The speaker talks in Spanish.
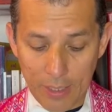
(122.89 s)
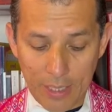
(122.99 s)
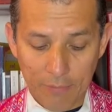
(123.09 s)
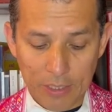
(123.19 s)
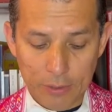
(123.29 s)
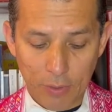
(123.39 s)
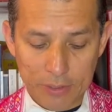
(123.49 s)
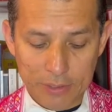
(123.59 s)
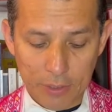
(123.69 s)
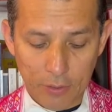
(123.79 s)
he visto
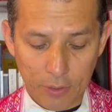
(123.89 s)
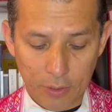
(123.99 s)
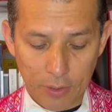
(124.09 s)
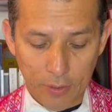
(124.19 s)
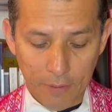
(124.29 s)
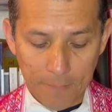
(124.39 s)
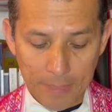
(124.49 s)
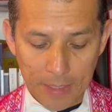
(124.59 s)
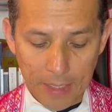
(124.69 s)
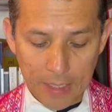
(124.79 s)
al Señor,
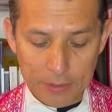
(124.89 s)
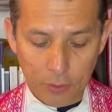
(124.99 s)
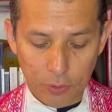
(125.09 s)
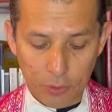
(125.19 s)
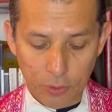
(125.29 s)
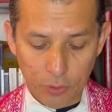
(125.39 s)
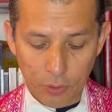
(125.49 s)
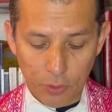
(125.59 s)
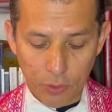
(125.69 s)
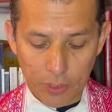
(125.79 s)
y les contó
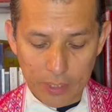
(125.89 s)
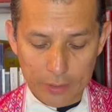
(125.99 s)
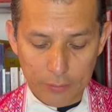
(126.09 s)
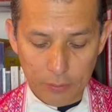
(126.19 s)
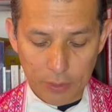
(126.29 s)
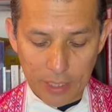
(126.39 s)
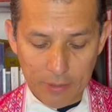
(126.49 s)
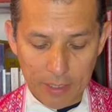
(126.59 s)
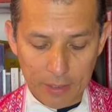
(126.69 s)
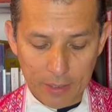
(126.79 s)
lo que Jesús le
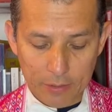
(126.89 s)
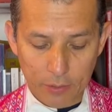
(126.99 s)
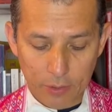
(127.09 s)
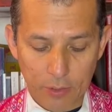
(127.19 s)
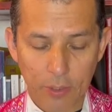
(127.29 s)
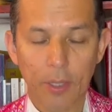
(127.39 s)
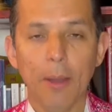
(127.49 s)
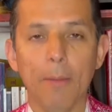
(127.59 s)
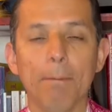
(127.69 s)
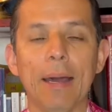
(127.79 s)
había dicho.
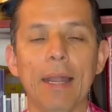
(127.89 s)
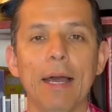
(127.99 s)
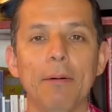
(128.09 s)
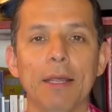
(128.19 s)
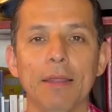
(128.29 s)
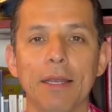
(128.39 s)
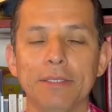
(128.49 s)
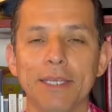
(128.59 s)
Palabra del